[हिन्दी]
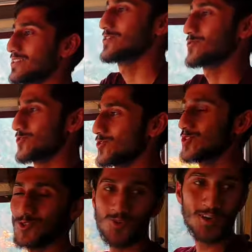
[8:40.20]
निकला तो
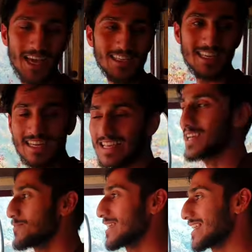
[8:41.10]
दोस्तों क्या चक्कर था
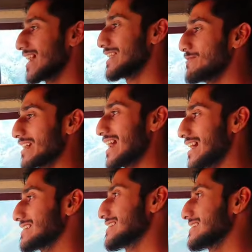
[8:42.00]
कि मेरी गाड़ी में
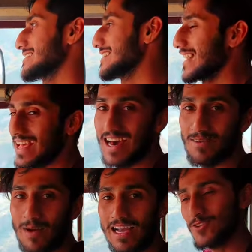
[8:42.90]
कागज की सीन है यार
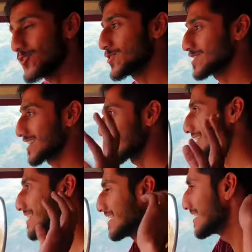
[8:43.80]
बाकी तो कोई चक्कर
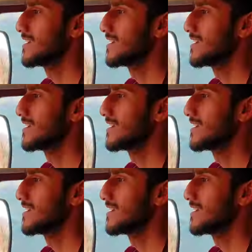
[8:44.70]
नहीं है